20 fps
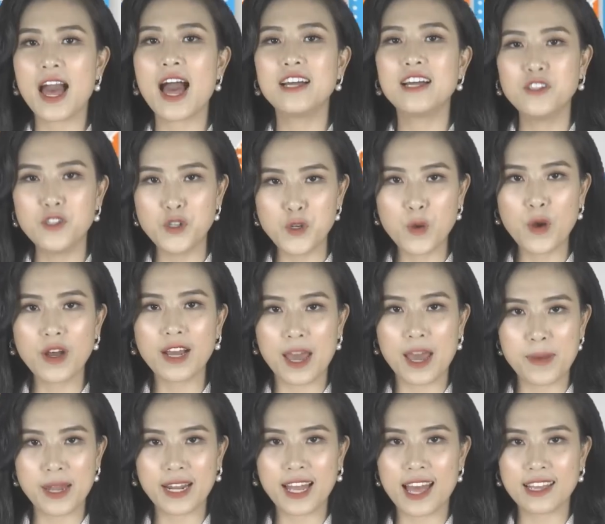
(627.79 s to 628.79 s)
ấn chuông ngay
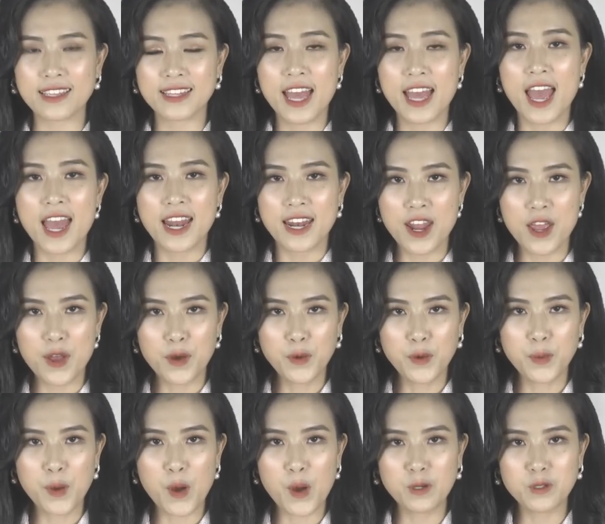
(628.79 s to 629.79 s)
bên cạnh để
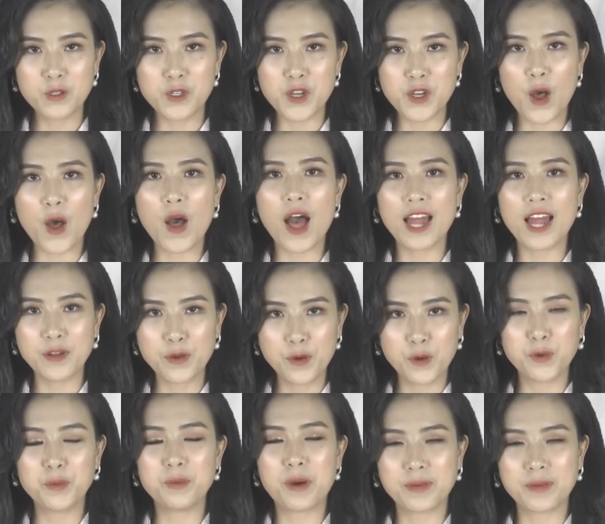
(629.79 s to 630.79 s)
ủng hộ cho Ăn
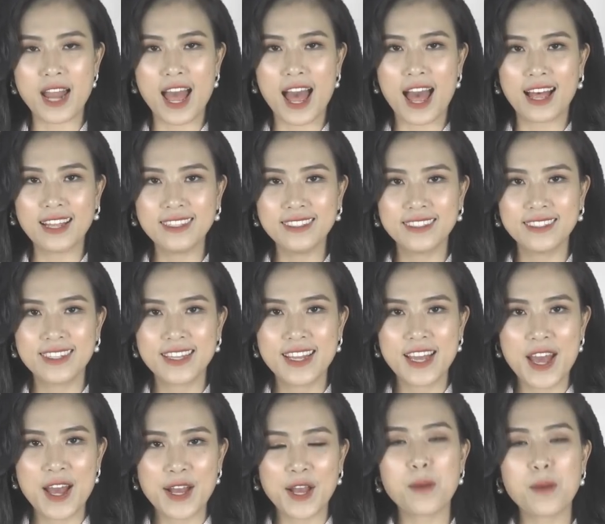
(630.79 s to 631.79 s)
Ngủ Bóng Đá.
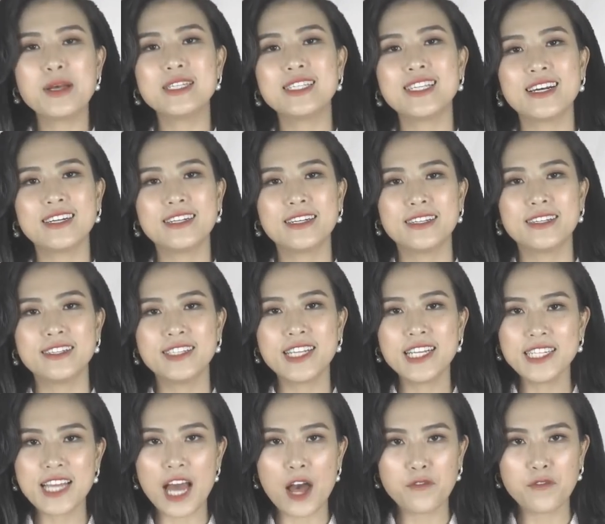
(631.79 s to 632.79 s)
Còn bây giờ, xin
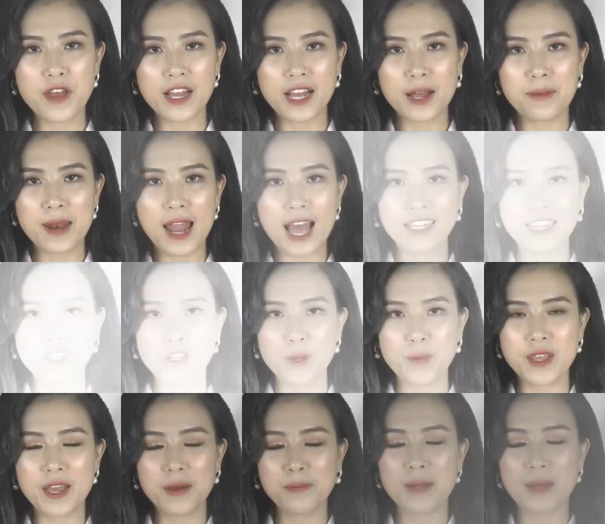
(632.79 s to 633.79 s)
chào và hẹn gặp lại trong
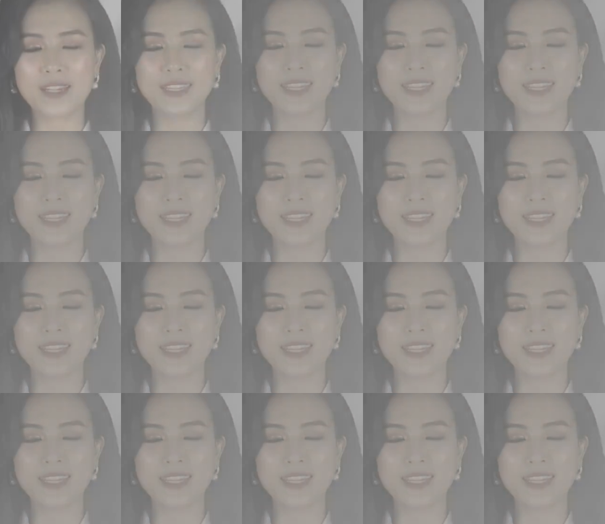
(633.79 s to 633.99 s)
những bản